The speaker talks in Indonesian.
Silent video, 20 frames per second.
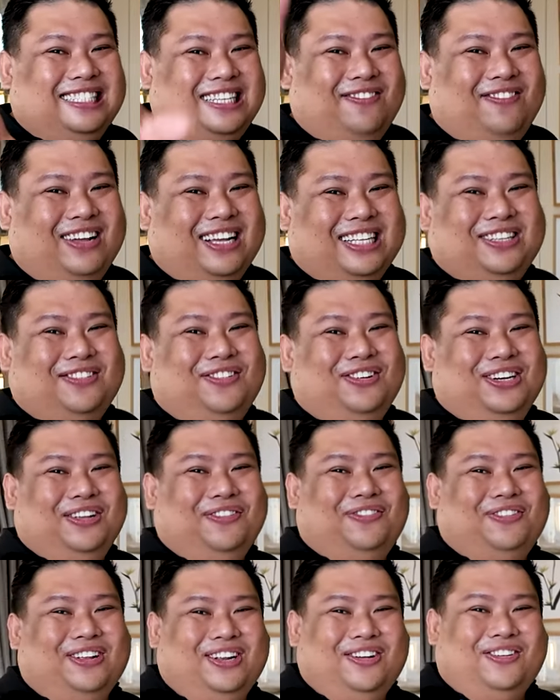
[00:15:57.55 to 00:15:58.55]
sampai ketemu
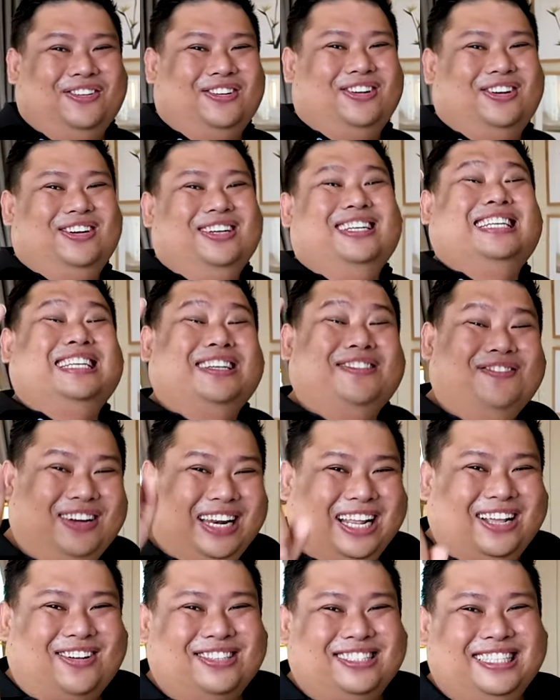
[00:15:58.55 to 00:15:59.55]
di video-video
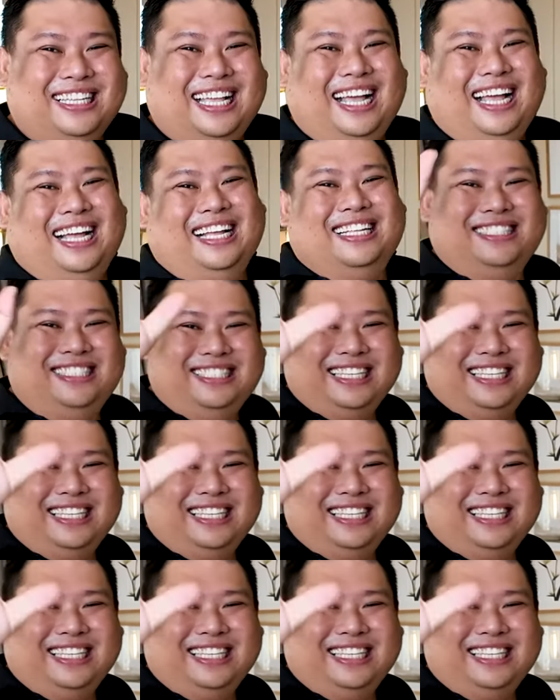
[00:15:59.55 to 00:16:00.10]
berikutnya.